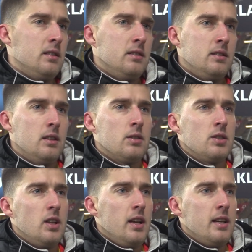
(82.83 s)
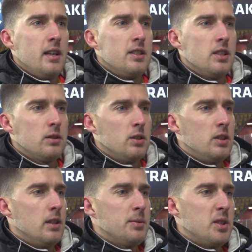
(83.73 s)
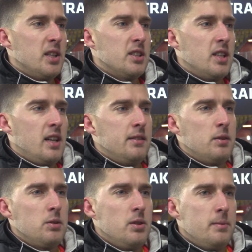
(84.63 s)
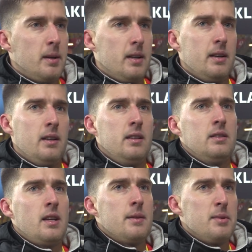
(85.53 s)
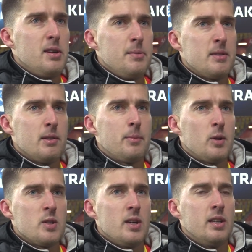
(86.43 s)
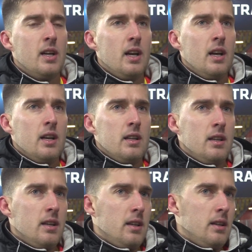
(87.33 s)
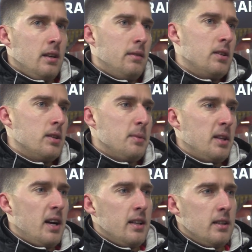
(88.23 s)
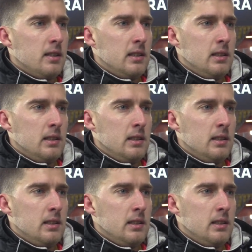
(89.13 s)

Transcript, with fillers: Nie to, że Lechia czy ktoś inny przyjeżdża, wychodzimy, dajemy siebie 100% i walczymy dalej,